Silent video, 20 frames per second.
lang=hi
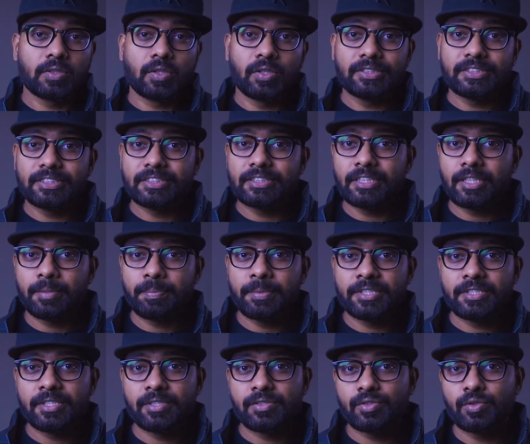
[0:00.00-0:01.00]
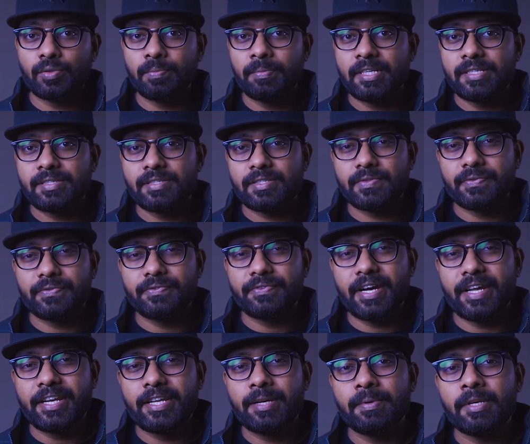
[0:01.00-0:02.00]
कांस्टेंट अपर्चर जूम लेंस
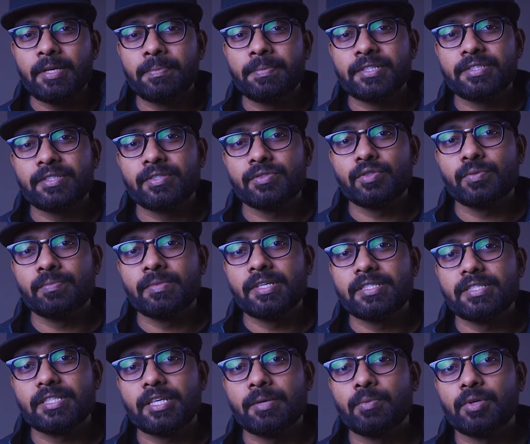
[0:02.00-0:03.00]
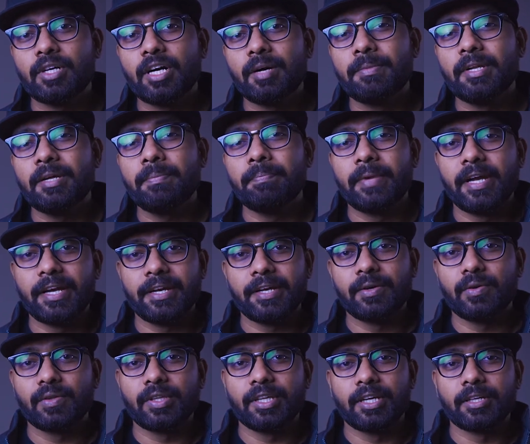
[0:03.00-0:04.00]
वेरिएबल अपर्चर जूम लेंस के मुकाबले
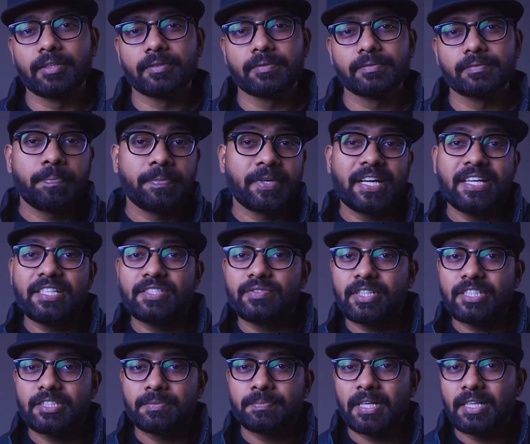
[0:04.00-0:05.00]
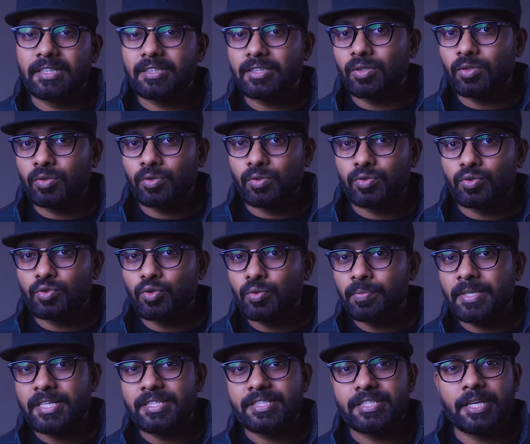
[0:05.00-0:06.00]
महंगे होते हैं प्राइस वाइज बात करूं तो
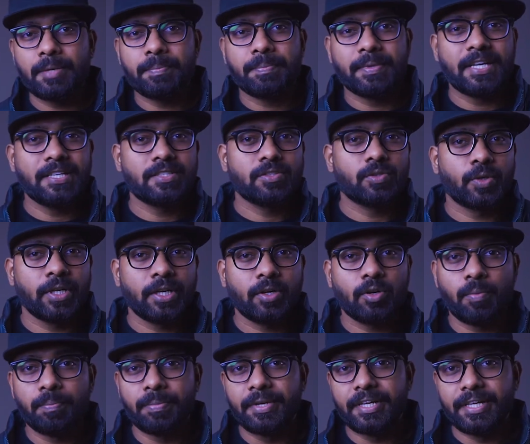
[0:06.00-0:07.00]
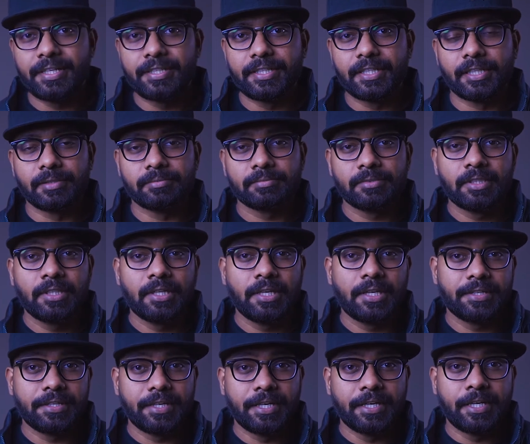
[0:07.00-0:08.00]
जूम लेंस के प्राइस थोड़े कॉम्प्लिकेटेड हैं
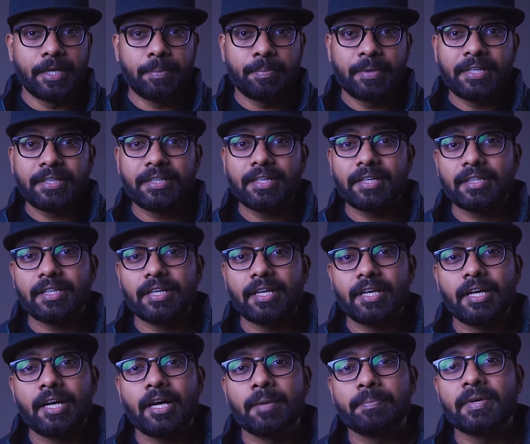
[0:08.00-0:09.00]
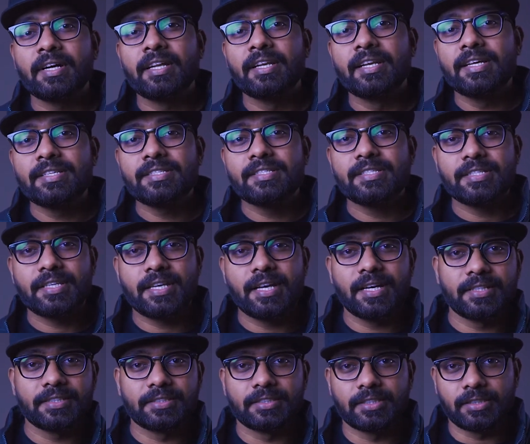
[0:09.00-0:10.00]
ये डिपेंड करता है आपका लेंस
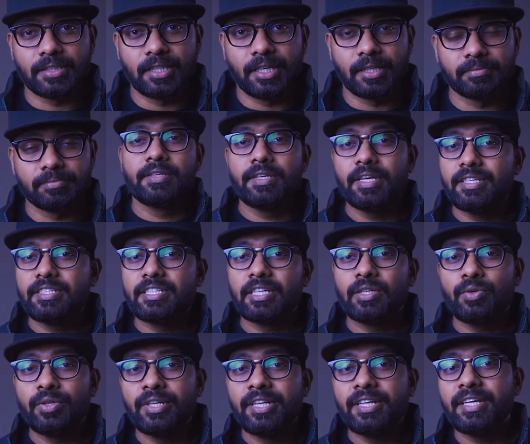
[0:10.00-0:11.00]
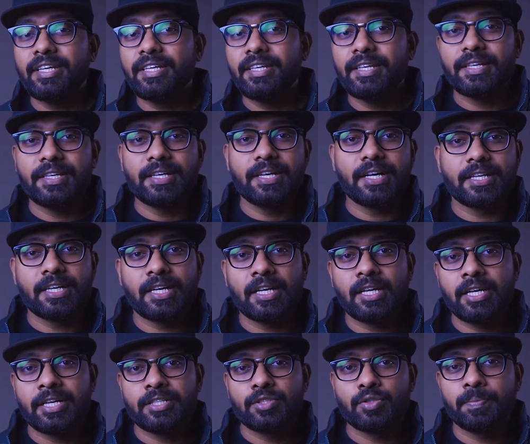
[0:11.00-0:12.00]
क्या कर सकता है ये जरूरी नहीं है कि 18
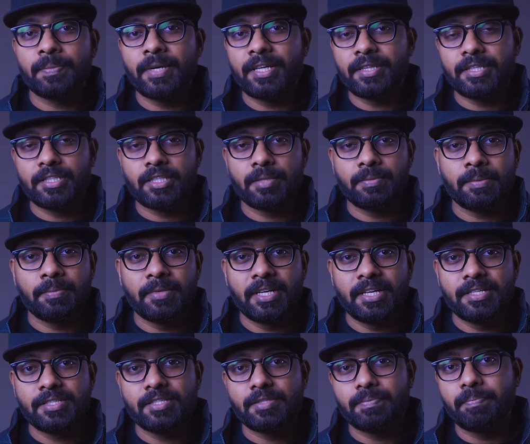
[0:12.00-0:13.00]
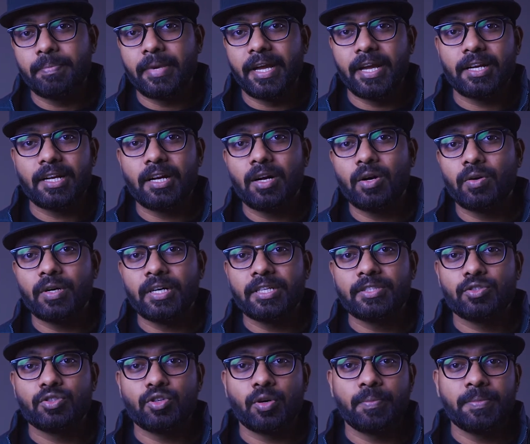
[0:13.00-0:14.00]
135 mm लेंस महंगा होगा
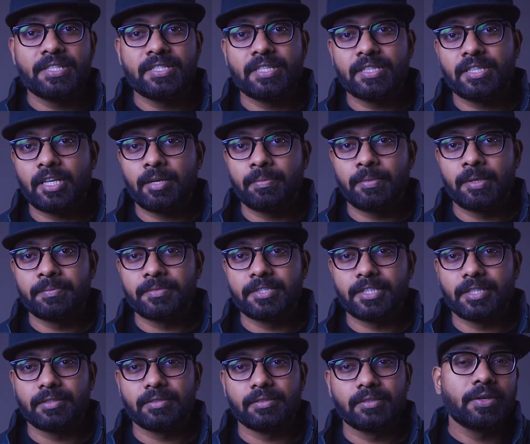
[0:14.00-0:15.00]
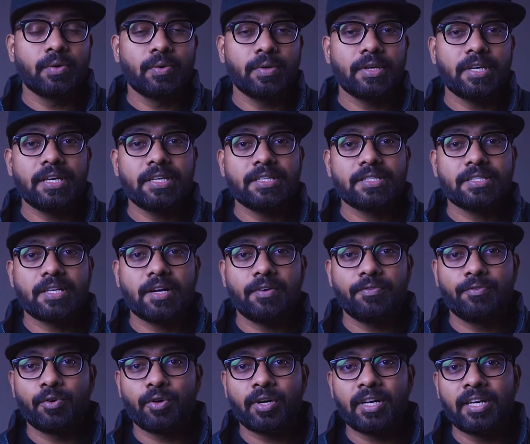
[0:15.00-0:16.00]
24 सत्तर mm से क्योंकि इसका
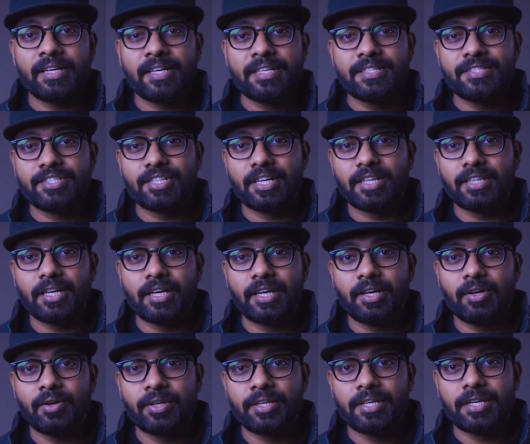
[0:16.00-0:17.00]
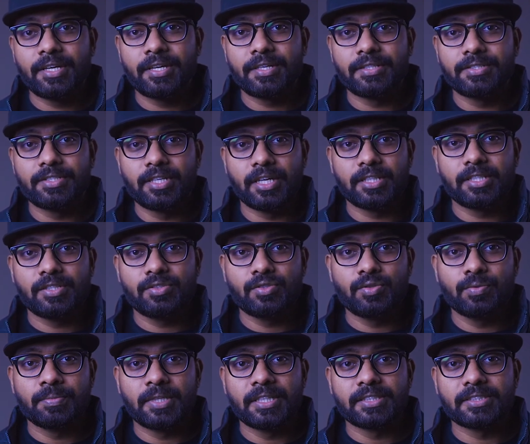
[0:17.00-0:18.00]
फोकल रेंज ज़्यादा है और ये ज़्यादा
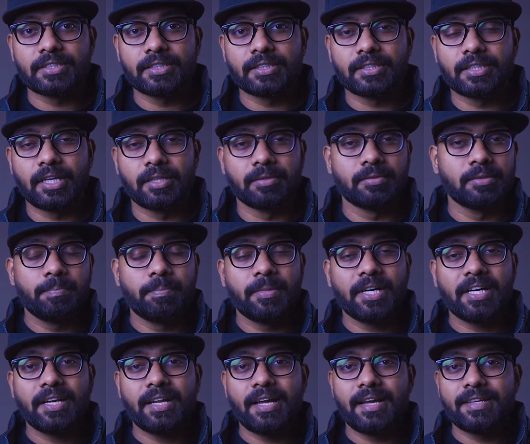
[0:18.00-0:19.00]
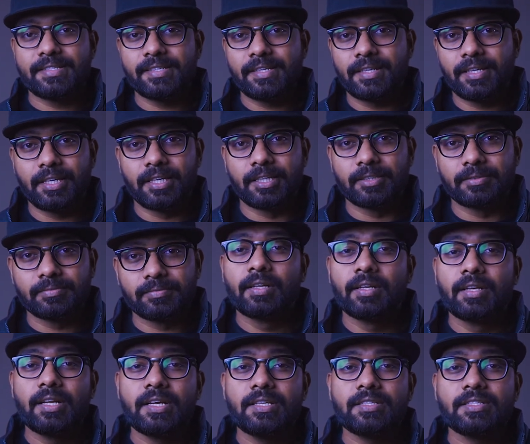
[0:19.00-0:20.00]
जूम कर सकता है मगर ऐसा नहीं है
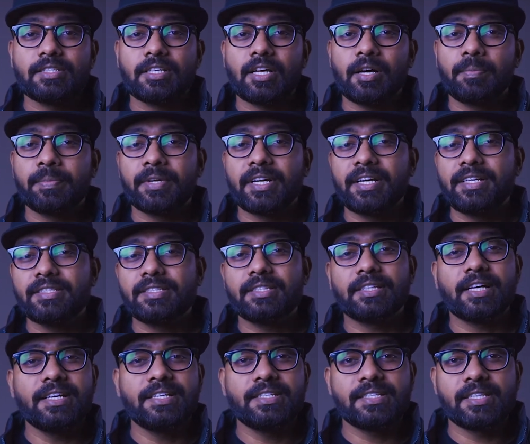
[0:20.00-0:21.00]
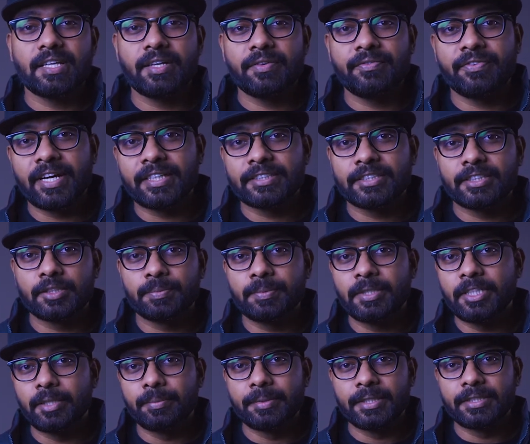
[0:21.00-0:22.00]
लेंस का प्राइस कई सारे फैक्टर्स
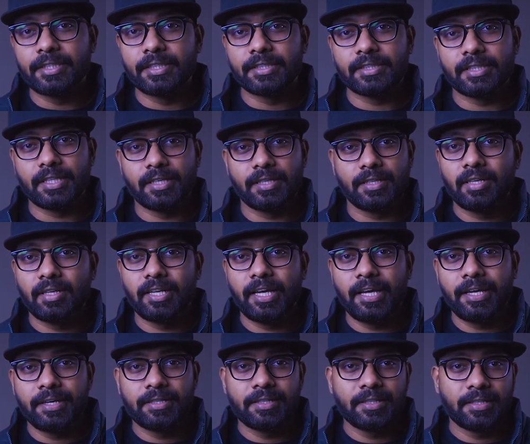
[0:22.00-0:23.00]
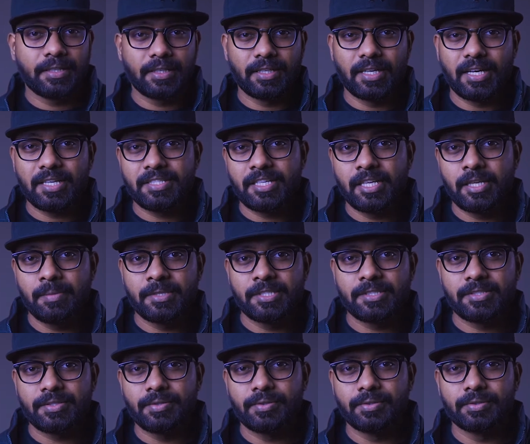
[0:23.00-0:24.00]
पे डिपेंड करता है लाइक ग्लास
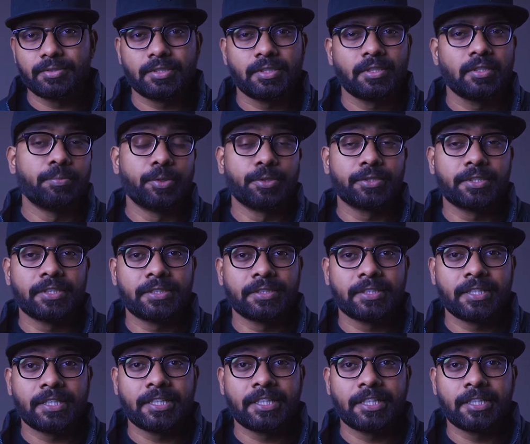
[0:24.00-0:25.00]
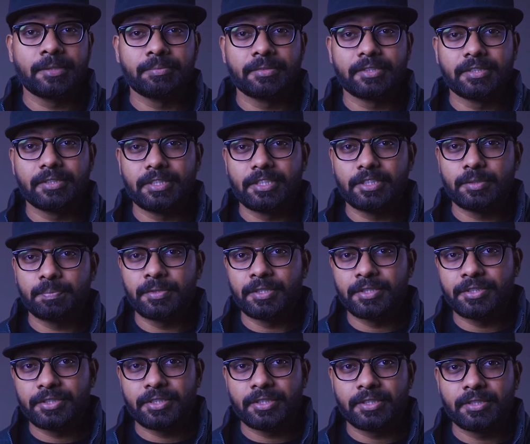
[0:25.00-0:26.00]
एलिमेंट्स यूज्ड, मोटर टाइप
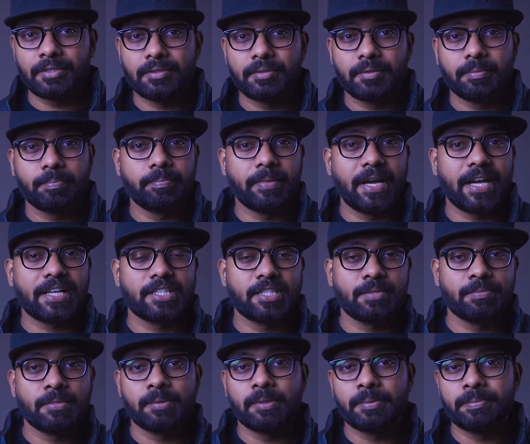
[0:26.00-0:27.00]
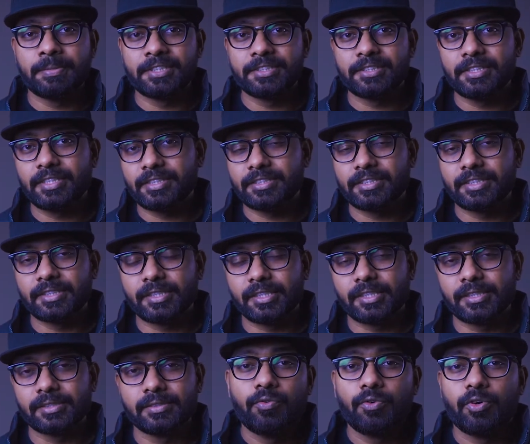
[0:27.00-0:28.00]
डिस्पर्शन मैक्सिमम अपर्चर
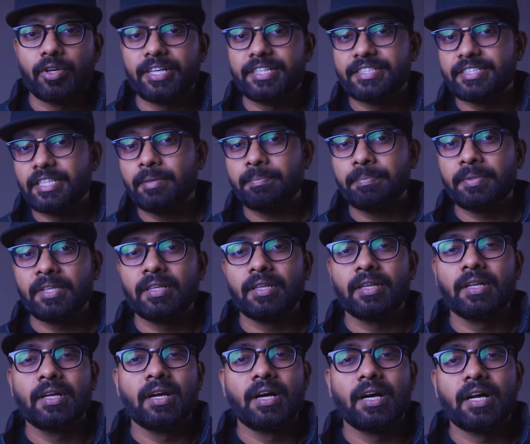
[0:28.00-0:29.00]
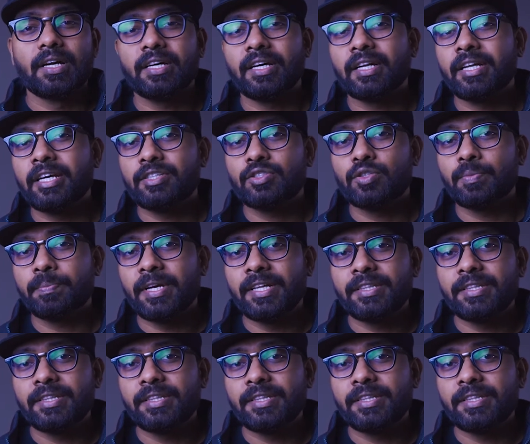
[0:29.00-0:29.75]
एक्सेट्रा फॉर एग्जाम्पल अठारह एक सौ